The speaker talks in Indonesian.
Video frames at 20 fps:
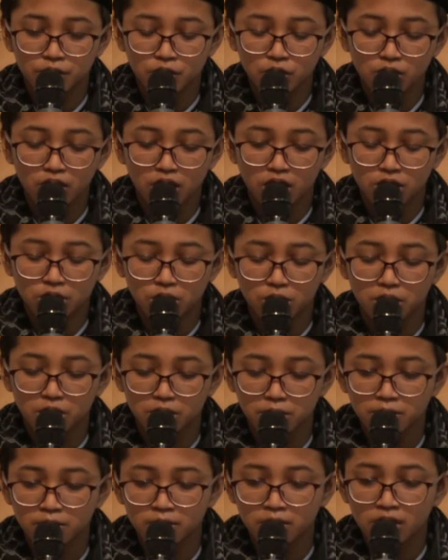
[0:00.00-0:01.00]
sudah
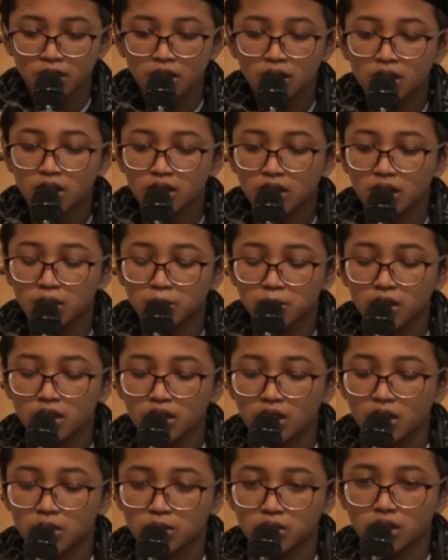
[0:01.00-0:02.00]
cukup." Dan
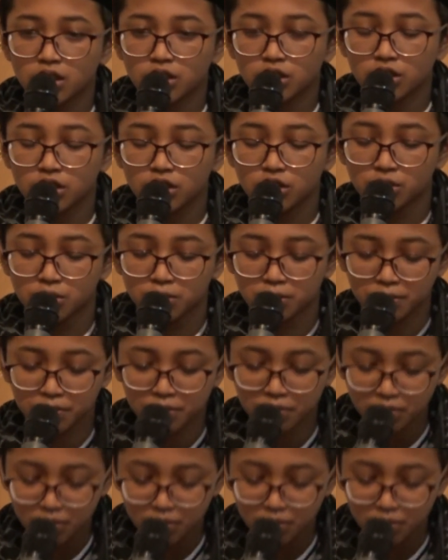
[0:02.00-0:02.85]
beliau tersenyum.